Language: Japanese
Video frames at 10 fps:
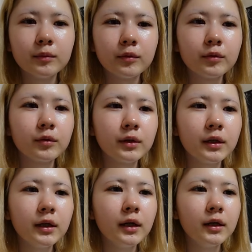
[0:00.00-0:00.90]
もう本当
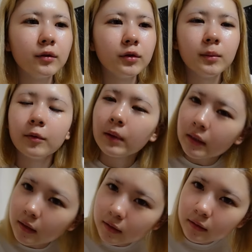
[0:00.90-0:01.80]
にとんでも
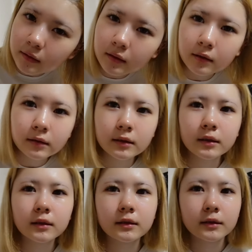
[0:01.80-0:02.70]
ワンダースって感じ
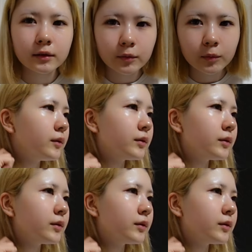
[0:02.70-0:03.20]
なんですけど